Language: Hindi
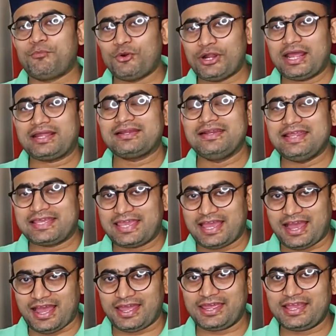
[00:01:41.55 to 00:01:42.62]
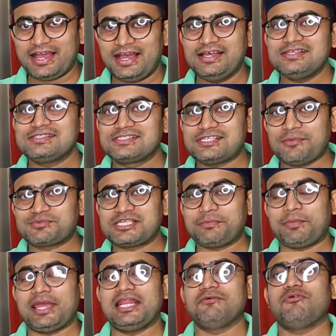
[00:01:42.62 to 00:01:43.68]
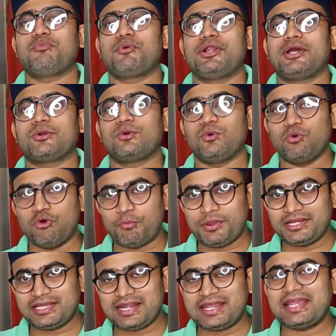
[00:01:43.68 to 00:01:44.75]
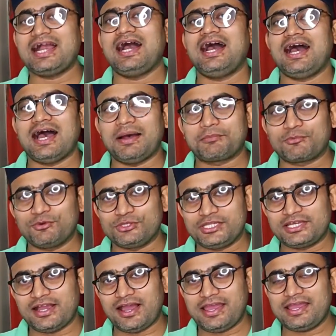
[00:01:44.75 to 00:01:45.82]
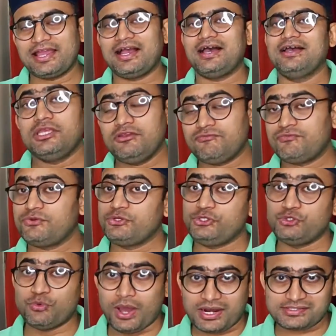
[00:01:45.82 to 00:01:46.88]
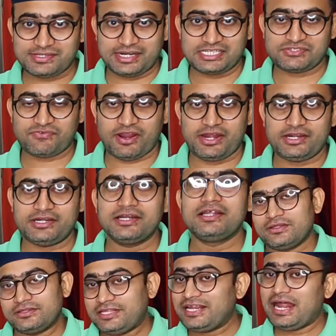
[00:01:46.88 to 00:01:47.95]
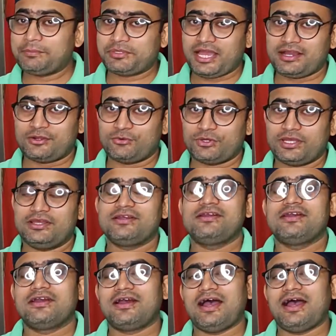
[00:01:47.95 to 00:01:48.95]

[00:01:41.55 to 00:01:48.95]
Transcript: प्रोडक्ट लेके आएगा सबसे पहले वो प्रोडक्ट को ओपन करेगा आपको दिखाएगा इफ यू आर सेटिस्फाइड देन आप क्या करोगे